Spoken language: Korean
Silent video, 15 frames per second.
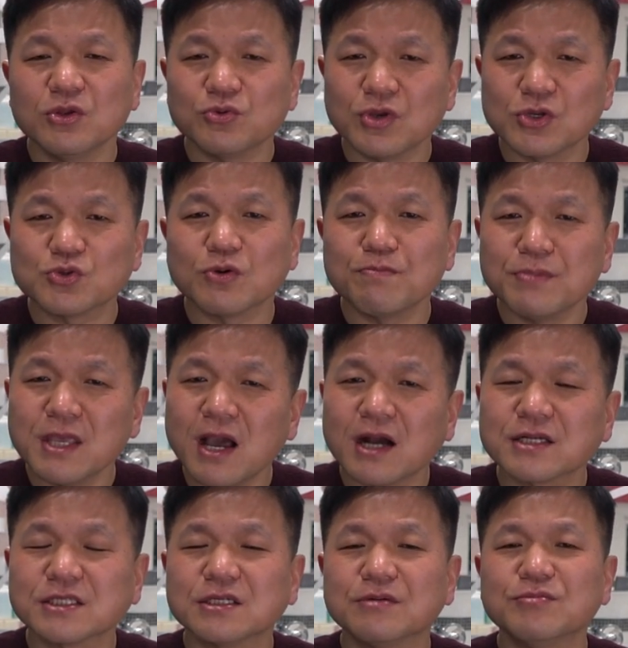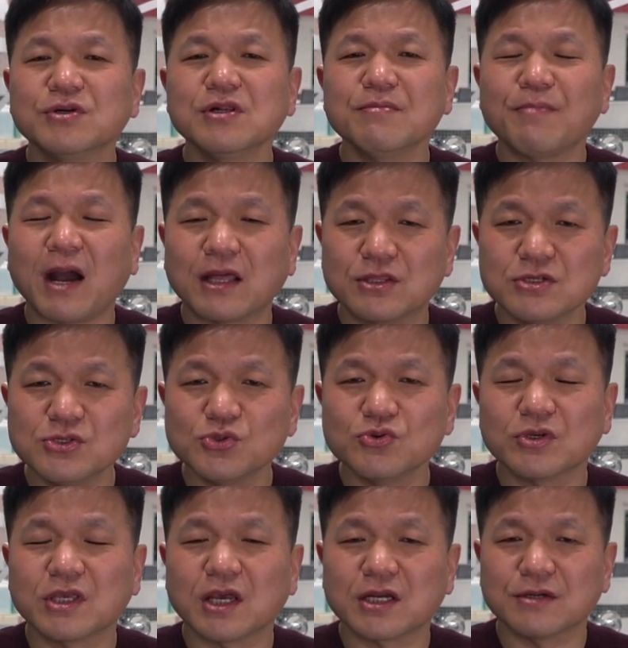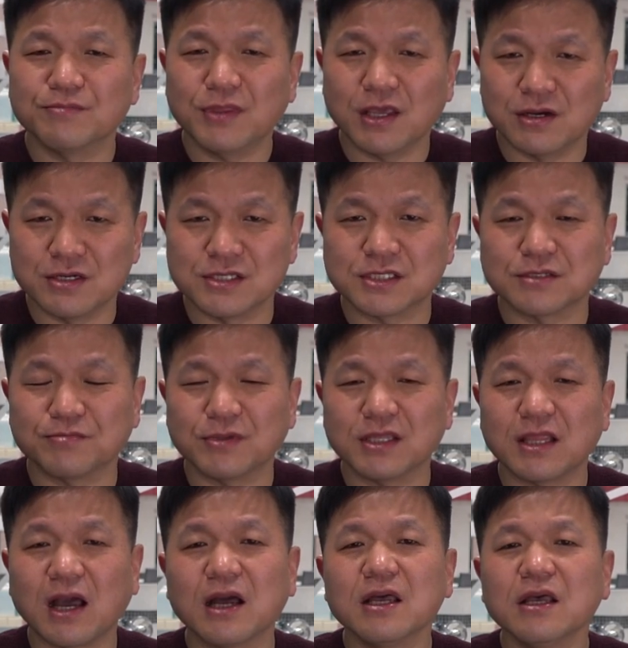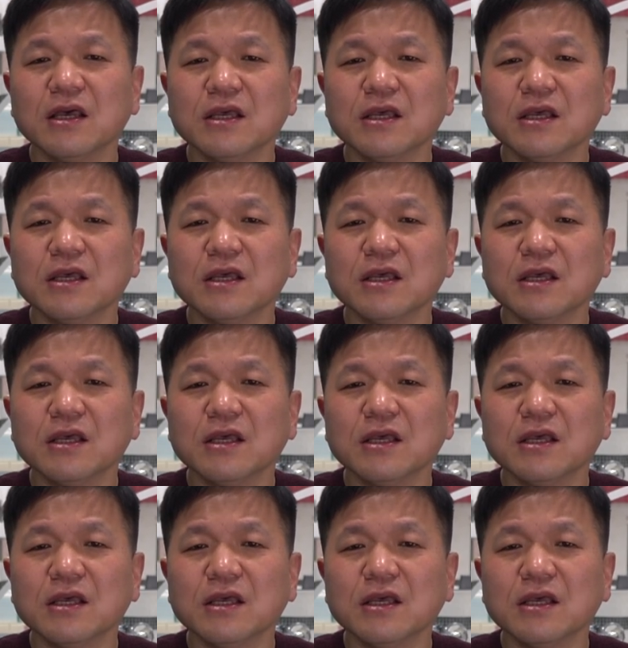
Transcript: 최소 B 학점을 받을 수 있게끔 되어 있습니다.